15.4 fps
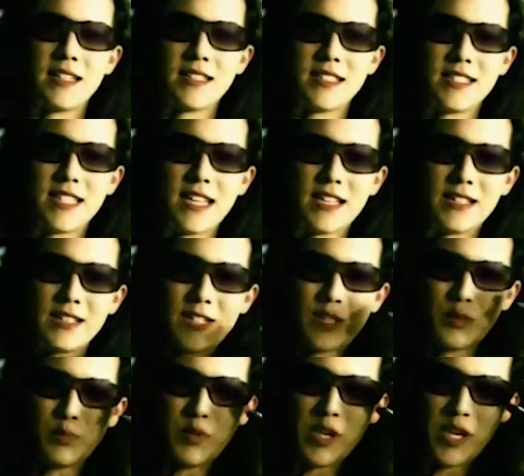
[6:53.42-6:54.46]
வந்து அந்த ஸ்ட்ரீட்
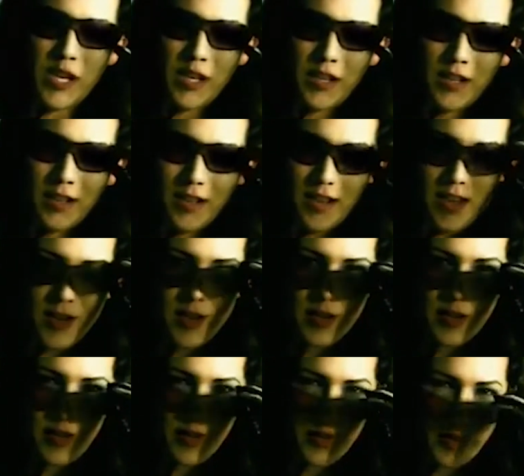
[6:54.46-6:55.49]
ரெசர்ட் பிரச்சனையாக இருக்கும் அந்த
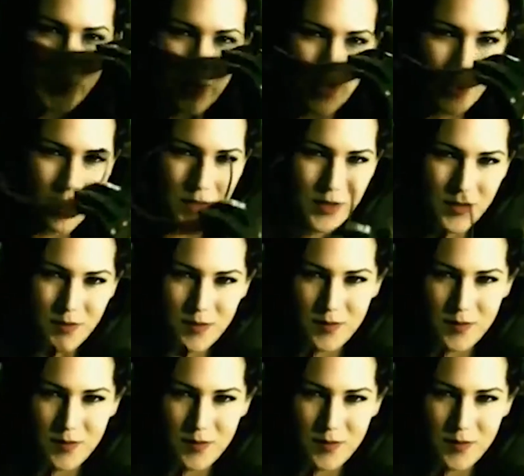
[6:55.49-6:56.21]
போலீஸும் பிரச்சனையாக இருக்குது அந்த ஊர்